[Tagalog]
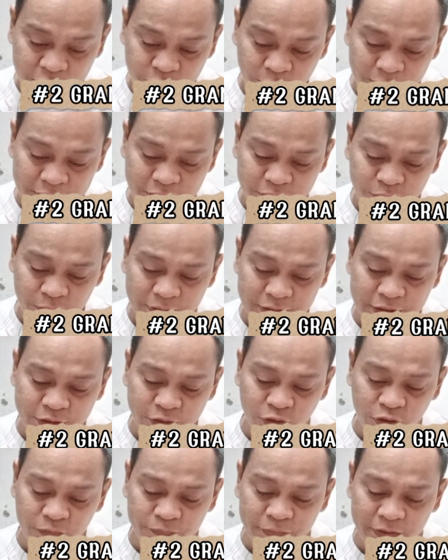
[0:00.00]
2022
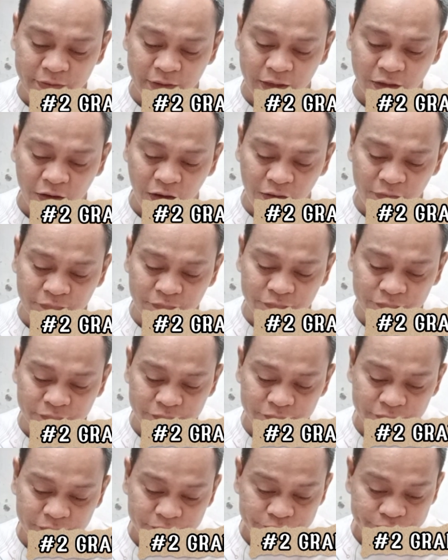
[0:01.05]
Piracom
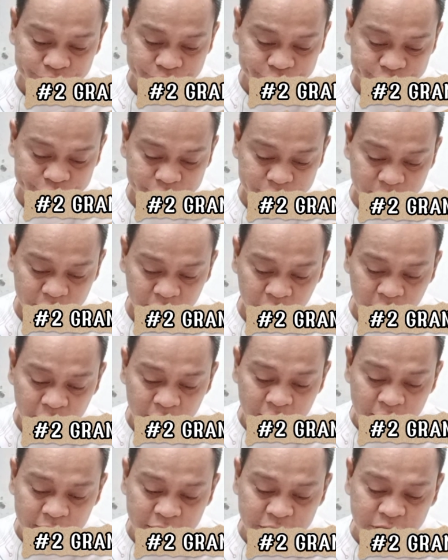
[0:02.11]

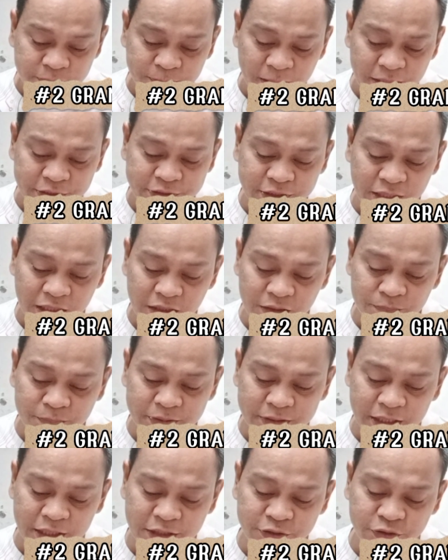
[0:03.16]
Special
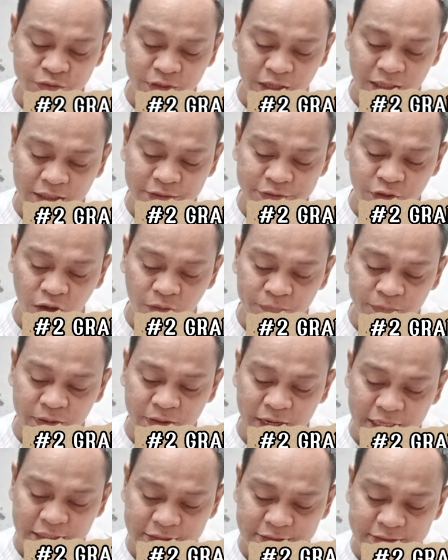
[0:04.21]
Invitational Trophy
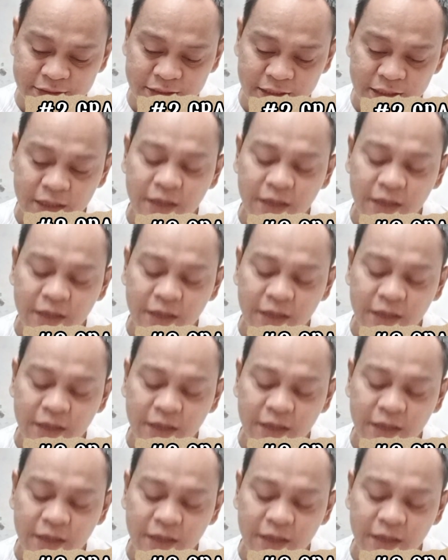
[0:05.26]
Race